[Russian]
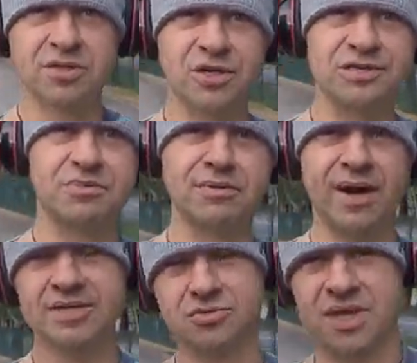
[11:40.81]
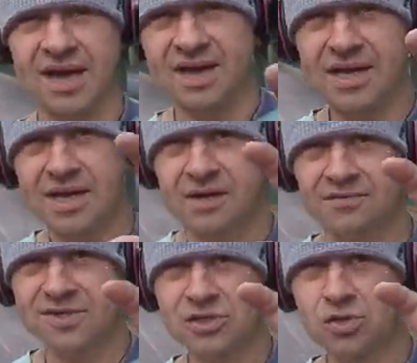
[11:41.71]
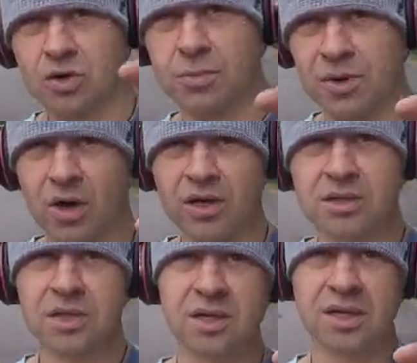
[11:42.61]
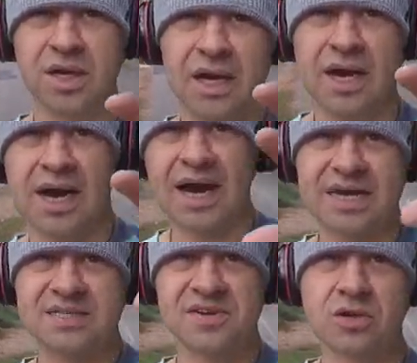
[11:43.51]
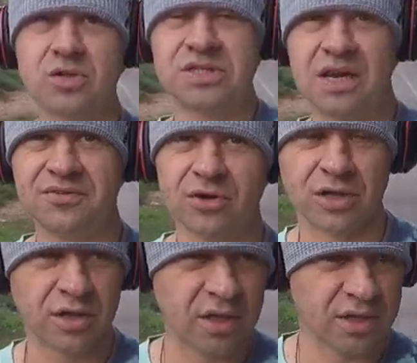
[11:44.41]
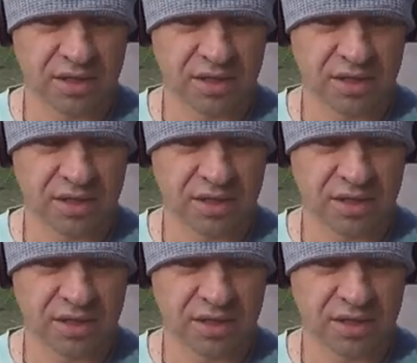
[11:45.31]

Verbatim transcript: То есть, понимаете, у меня внизу GoPro, а сверху телефон.